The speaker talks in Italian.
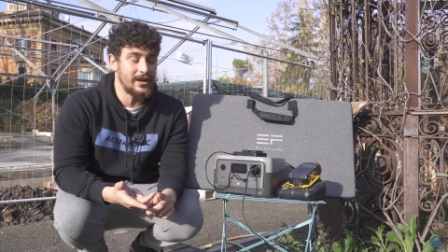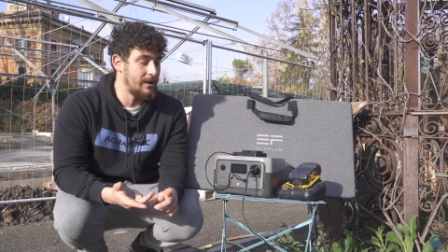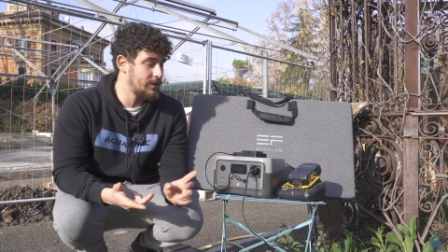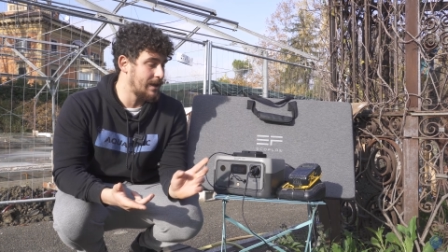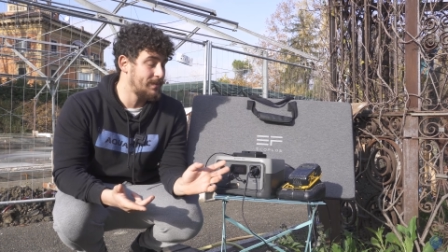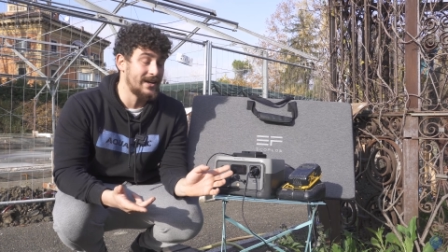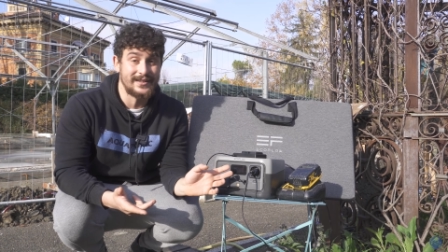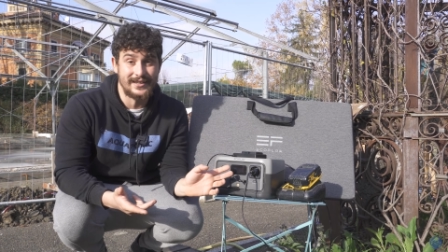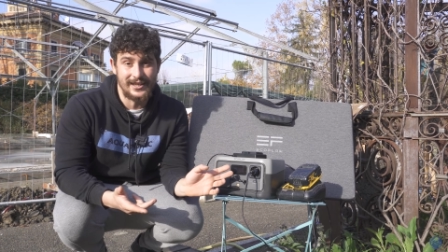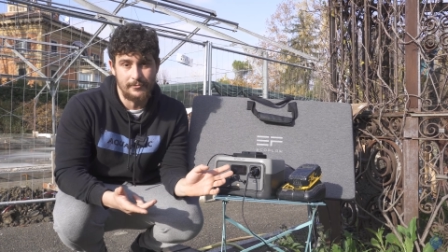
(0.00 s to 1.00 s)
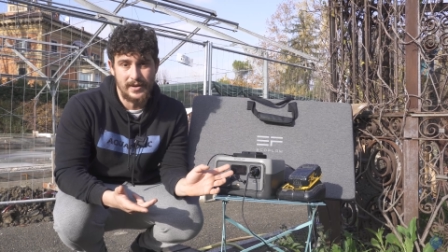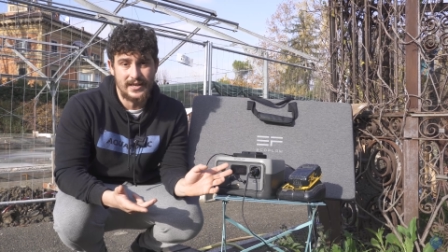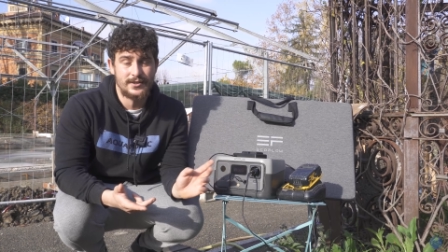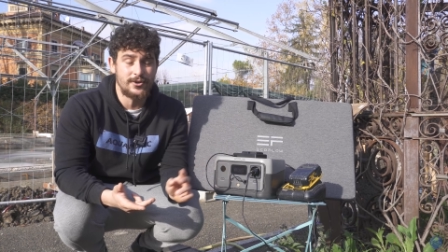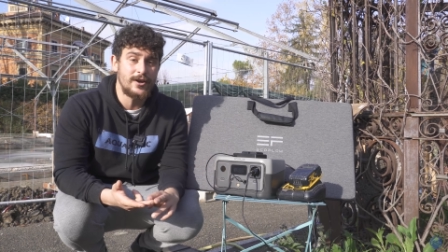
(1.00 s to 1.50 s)
parliamo di appena 3,5
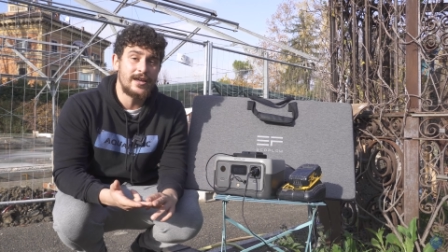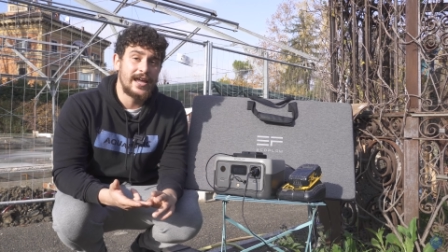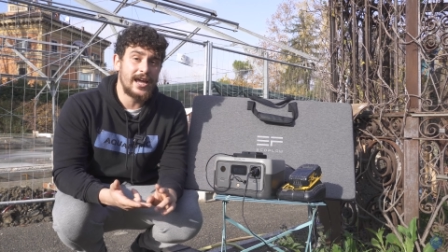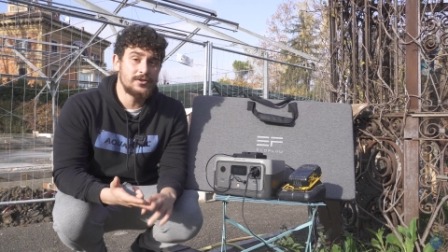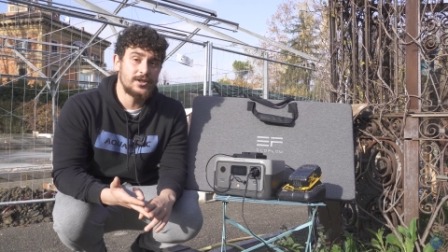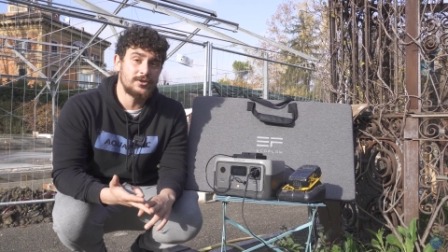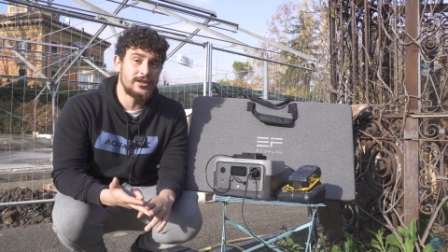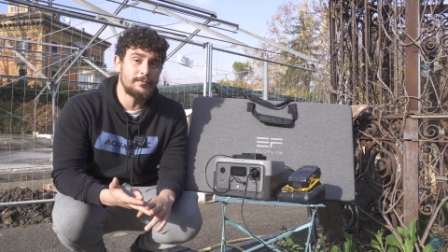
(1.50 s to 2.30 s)
kg e allo stesso